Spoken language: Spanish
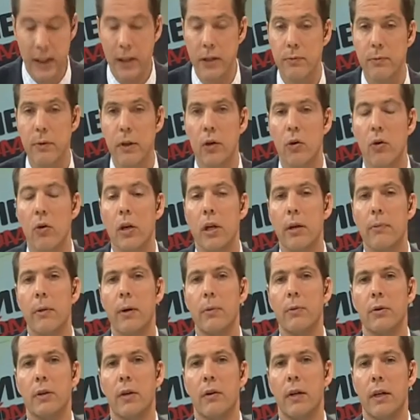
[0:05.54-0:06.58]
Management, con quien
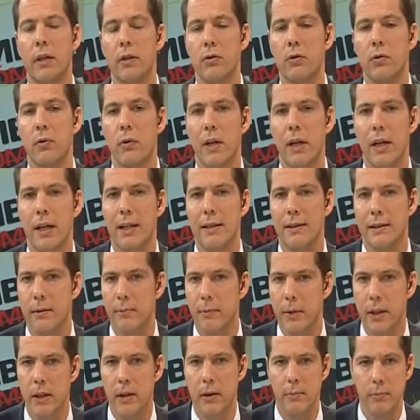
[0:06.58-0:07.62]
vamos a hablar sobre la
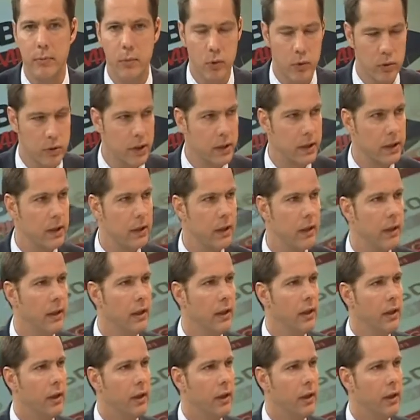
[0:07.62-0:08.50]
semana bursátil.